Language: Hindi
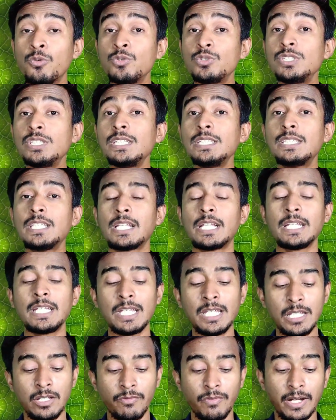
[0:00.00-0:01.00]
उसी तरह
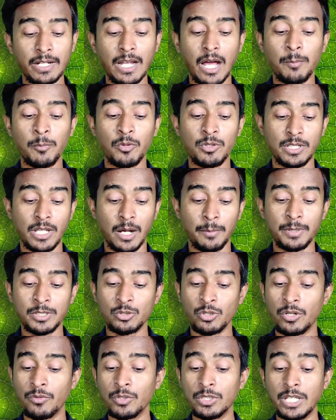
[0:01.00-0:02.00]
की इफेक्ट आपको यहाँ पर
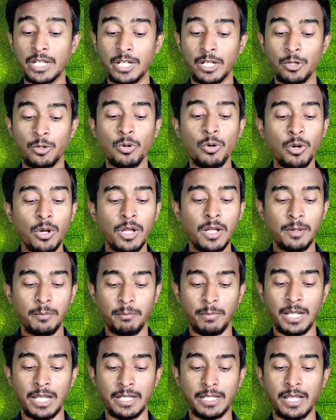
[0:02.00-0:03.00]
जो है वो देखने को
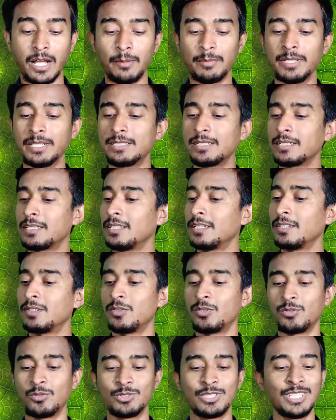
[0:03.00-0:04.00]
मिलेगी आप देख सकते
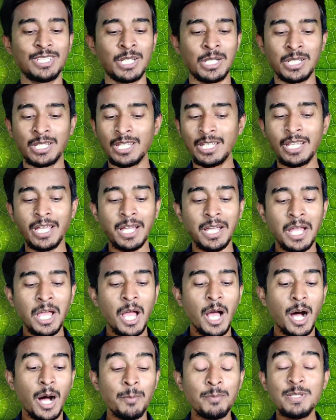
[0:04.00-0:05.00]
हैं उसी तरह की है
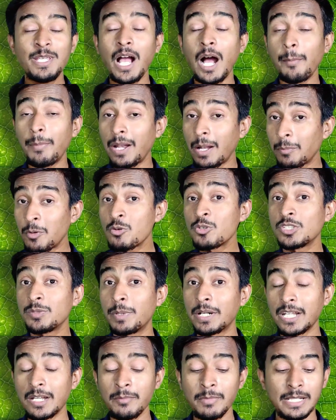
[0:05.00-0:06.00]
अब यहाँ पर आपको कुछ
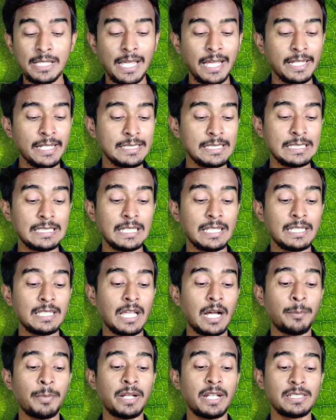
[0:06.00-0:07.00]
बटन मिल जाएंगे जैसे कि
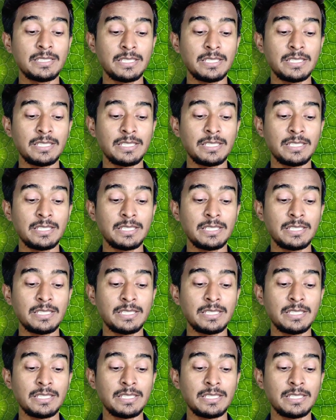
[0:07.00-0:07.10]
यहाँ पर